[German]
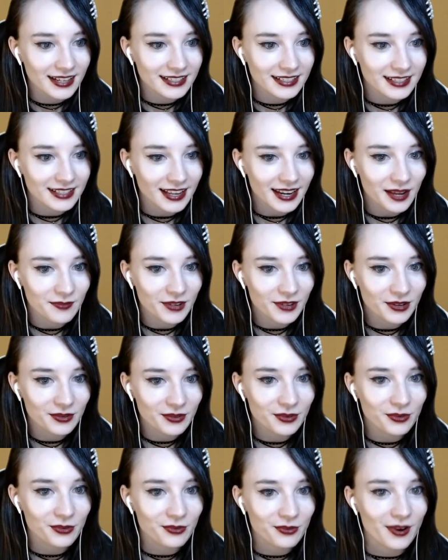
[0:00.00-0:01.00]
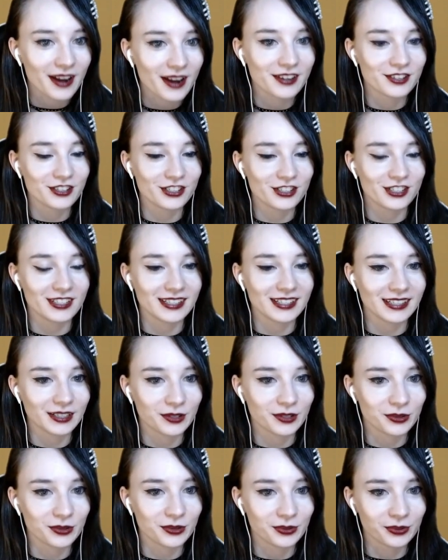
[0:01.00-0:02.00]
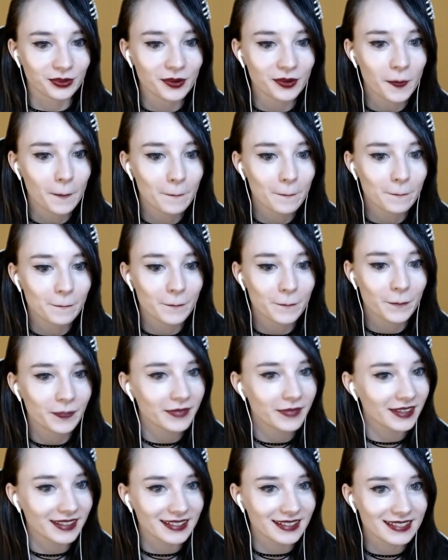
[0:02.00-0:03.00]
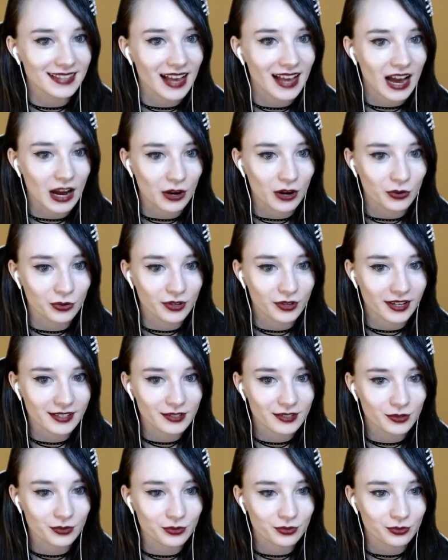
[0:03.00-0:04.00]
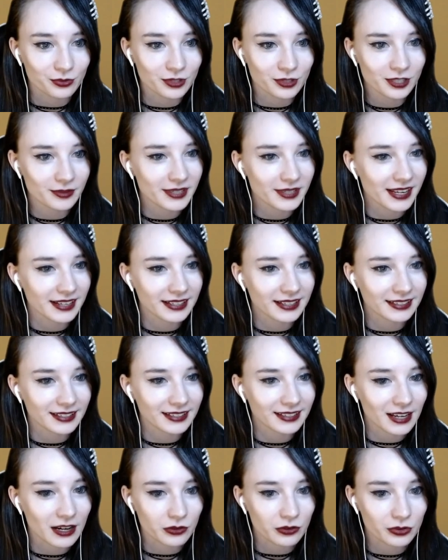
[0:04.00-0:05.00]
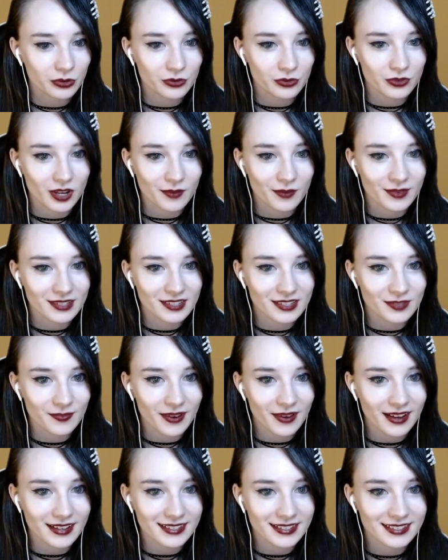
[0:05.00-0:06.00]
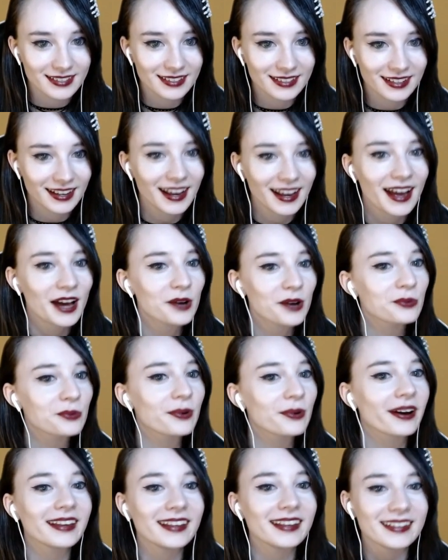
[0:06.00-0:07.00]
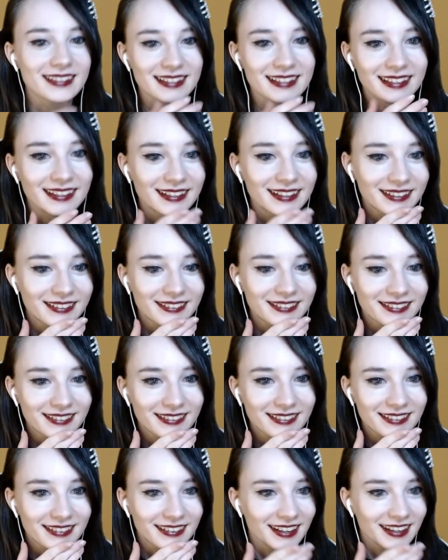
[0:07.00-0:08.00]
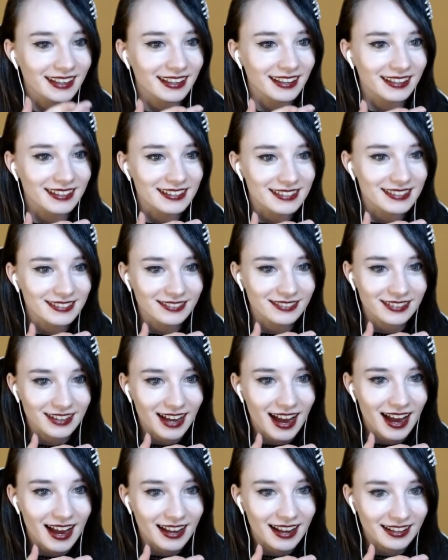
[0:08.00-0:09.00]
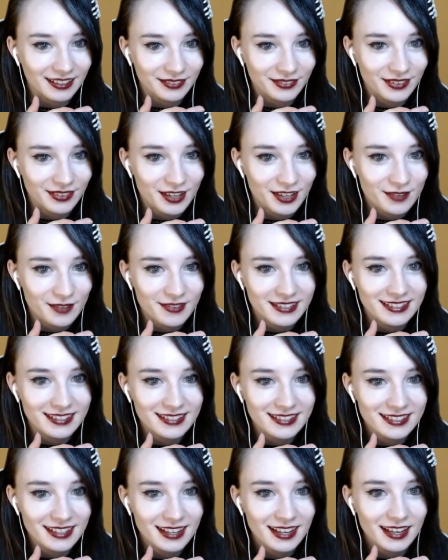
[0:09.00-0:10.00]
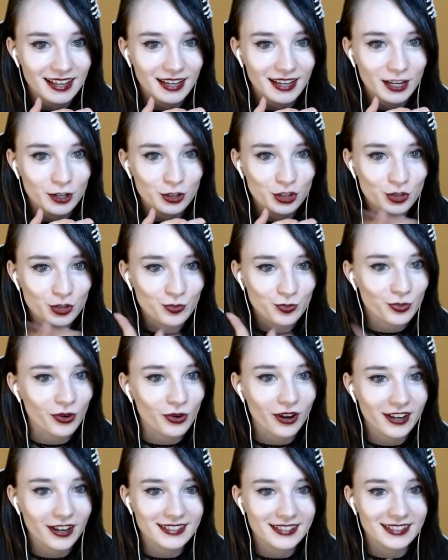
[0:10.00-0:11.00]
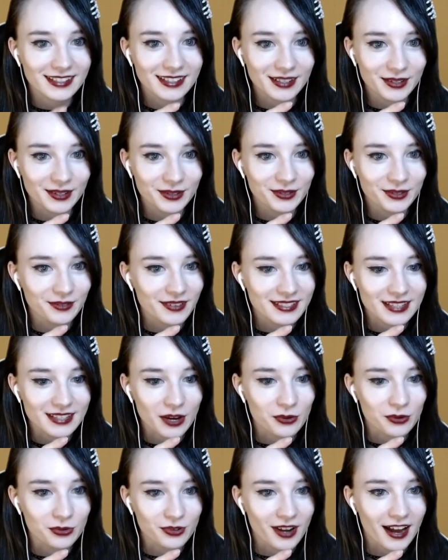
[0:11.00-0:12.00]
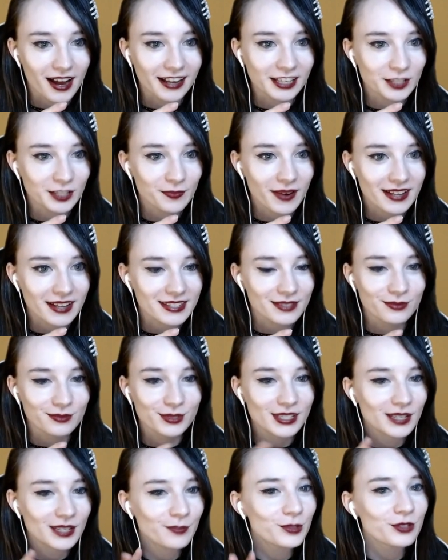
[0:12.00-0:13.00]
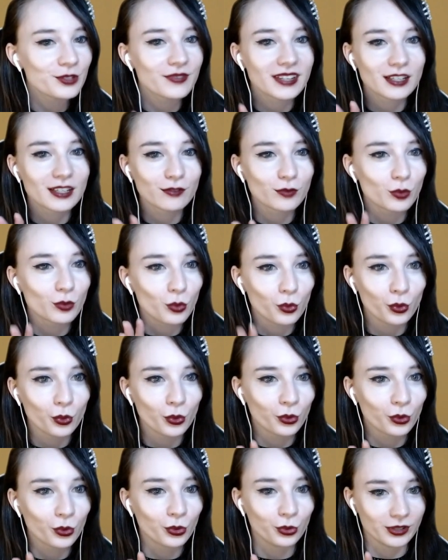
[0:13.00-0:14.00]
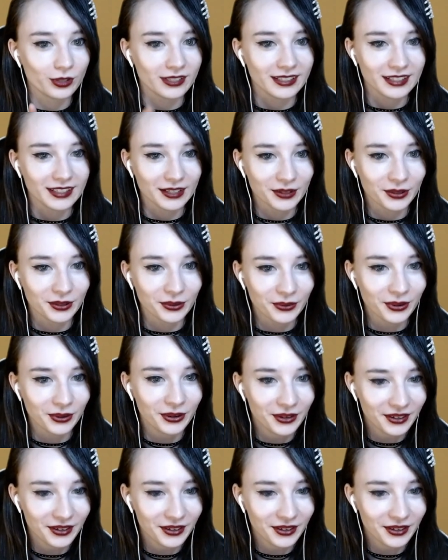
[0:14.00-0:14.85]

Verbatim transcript: Dann haben wir noch Grunge-Deko. Die ist auch ganz cool. Die wird eigentlich auch zu Nemesis passen. Kawaii-Deko. Okay, die ist so gar nicht für Nemesis. Sport-Deko, was auch gar nicht passen wird. Ebenso wenig wie Öko-Deko.